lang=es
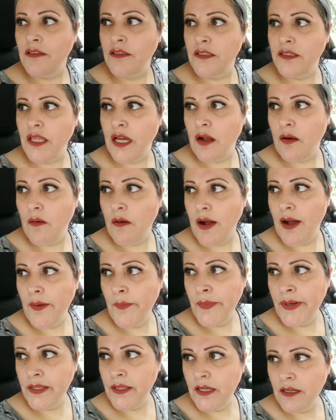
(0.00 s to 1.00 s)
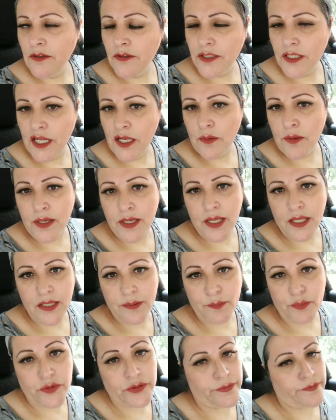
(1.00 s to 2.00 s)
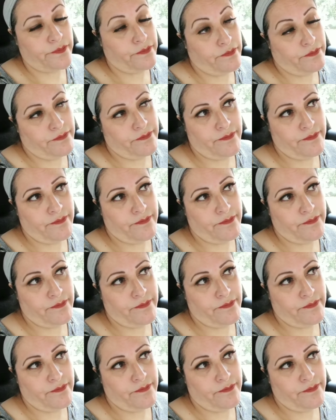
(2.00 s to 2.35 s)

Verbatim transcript: si tengo hambre, tengo sed y no hay nadie, pues